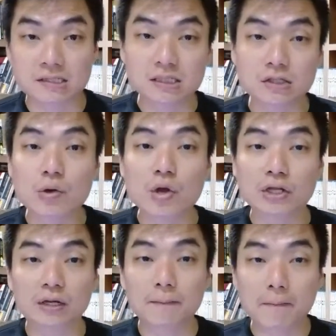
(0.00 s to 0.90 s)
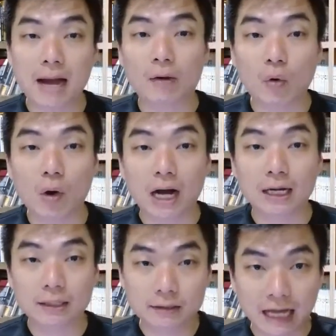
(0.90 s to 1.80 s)
十一月的马
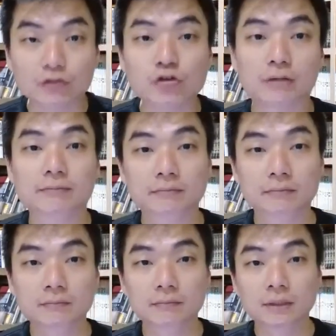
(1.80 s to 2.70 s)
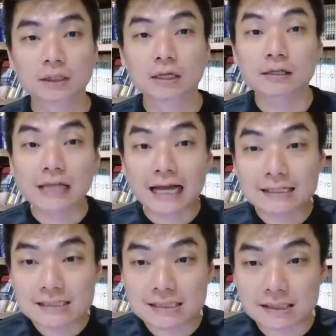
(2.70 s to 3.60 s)
华党选，
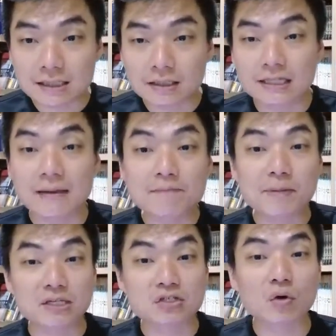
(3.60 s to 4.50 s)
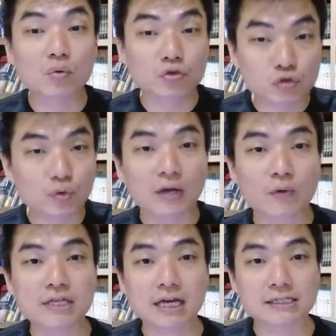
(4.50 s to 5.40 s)
当时严炳寿输给
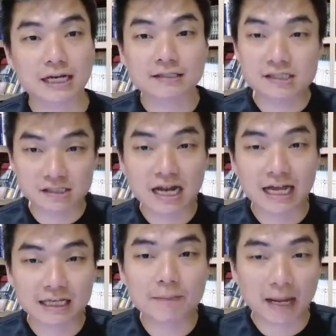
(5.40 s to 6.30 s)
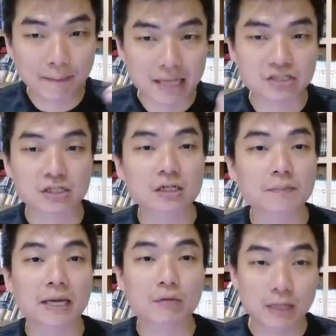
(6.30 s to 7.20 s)
魏家祥，只拿一百八十
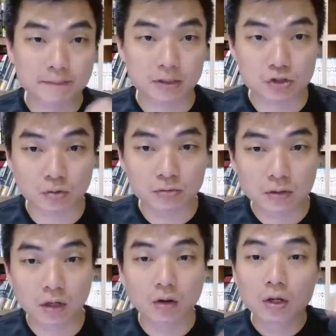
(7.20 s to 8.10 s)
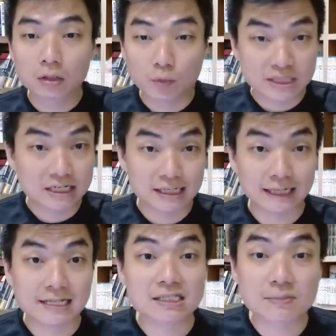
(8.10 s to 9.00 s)
二票，严炳寿哦，魏家
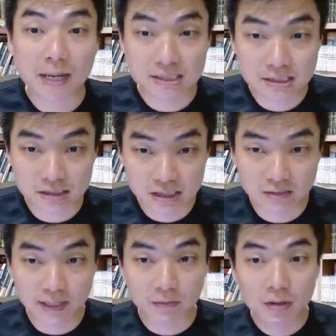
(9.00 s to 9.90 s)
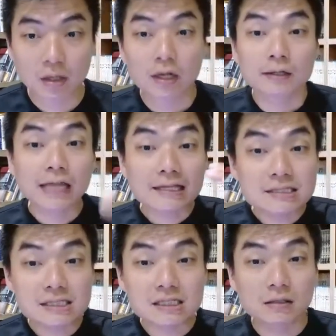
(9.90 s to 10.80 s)
祥拿四百四十七票，
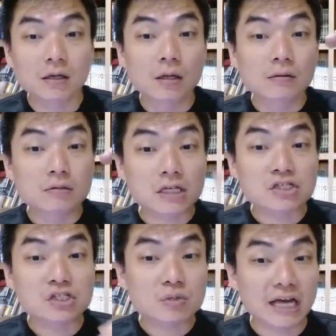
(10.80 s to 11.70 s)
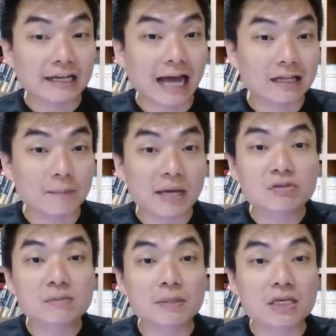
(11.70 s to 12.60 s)
但是郑修强拿的
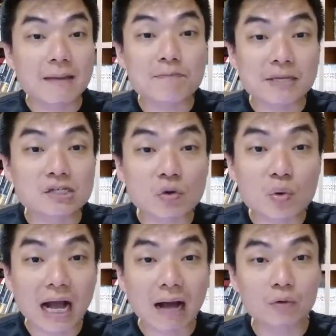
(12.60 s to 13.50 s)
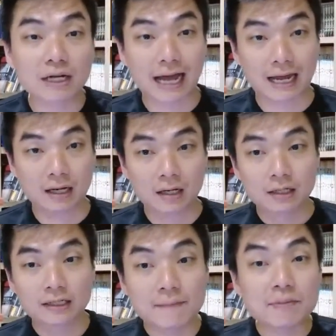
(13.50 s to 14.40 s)
票是比严炳寿高的啊。
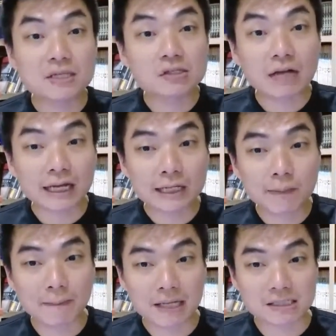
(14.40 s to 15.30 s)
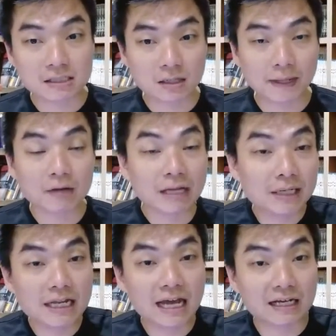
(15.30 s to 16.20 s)
严炳寿拿一百八十二票，他
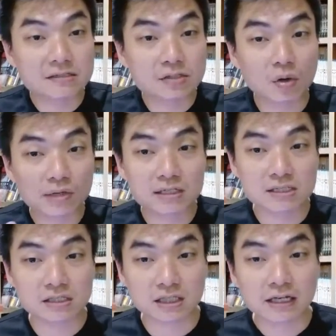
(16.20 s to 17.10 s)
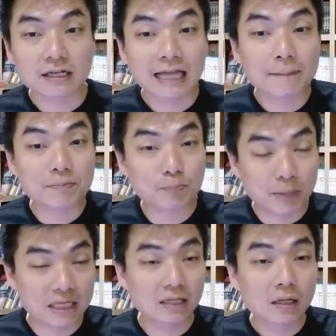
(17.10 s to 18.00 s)
们两个是同一个阵营，他
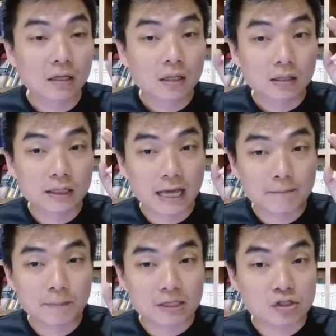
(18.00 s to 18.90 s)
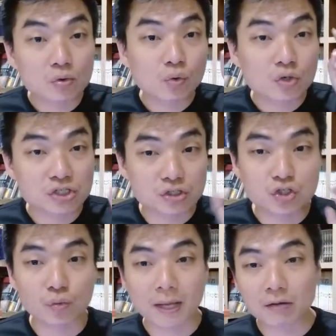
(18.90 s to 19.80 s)
比严炳寿多十
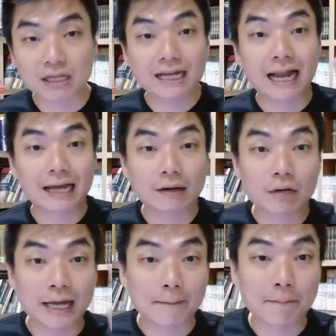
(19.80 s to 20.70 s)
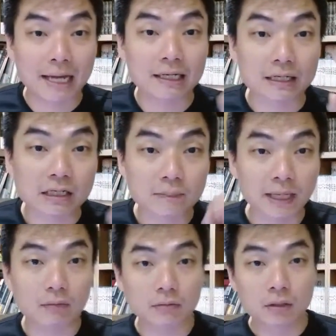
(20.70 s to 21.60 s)
九票，他拿到两百零一
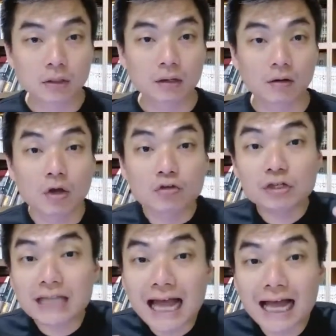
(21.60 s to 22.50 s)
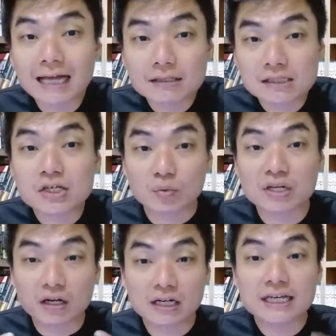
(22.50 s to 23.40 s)
票，哦，所以他是
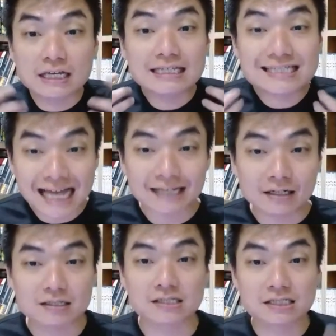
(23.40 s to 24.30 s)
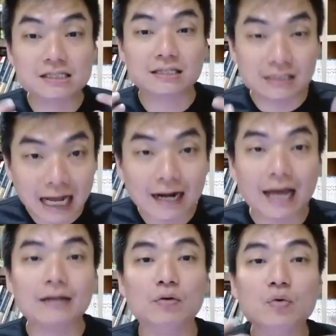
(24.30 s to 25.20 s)
有能力一战的，只是当
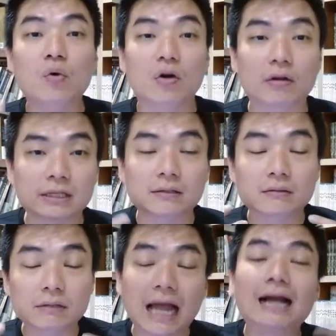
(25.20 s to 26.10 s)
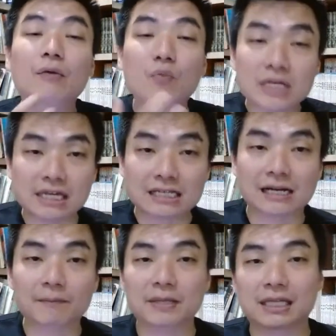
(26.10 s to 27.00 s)
然，如果他跟魏家
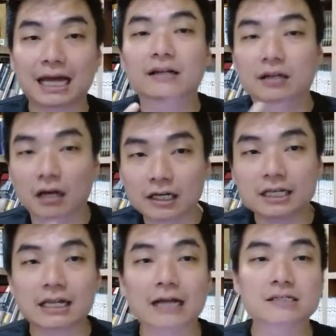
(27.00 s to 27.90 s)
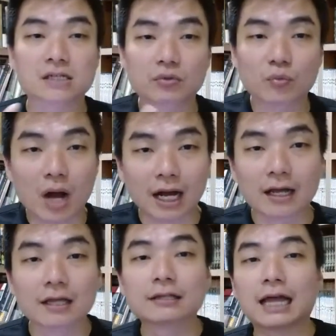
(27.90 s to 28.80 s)
祥比，他的能力、他的声望、
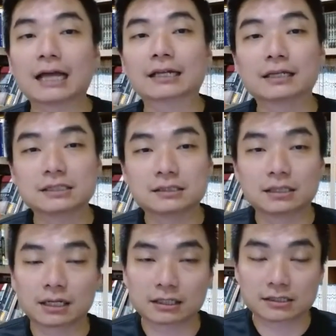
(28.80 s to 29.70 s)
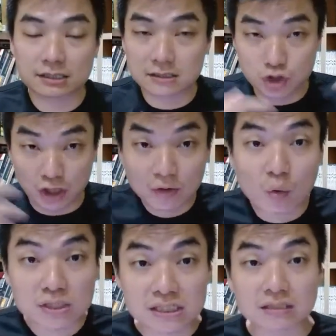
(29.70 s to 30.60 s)
他的呃全
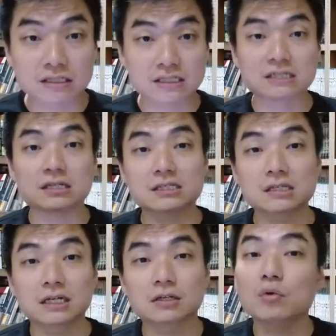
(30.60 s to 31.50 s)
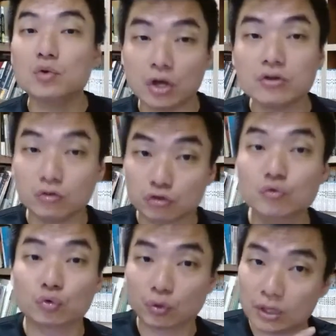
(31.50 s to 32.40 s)
国性的基层势力都远远
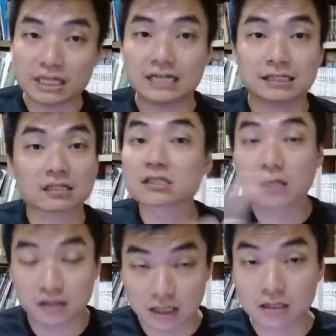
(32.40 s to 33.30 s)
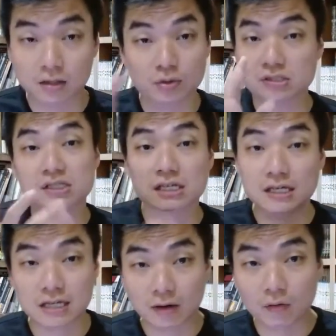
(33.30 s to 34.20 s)
输于魏家祥，这是肯定的，我之前
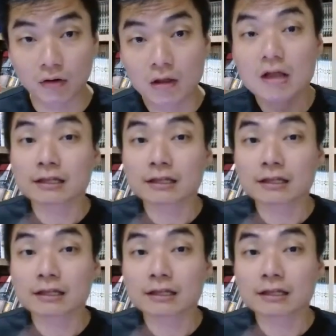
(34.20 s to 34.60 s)
也讲过。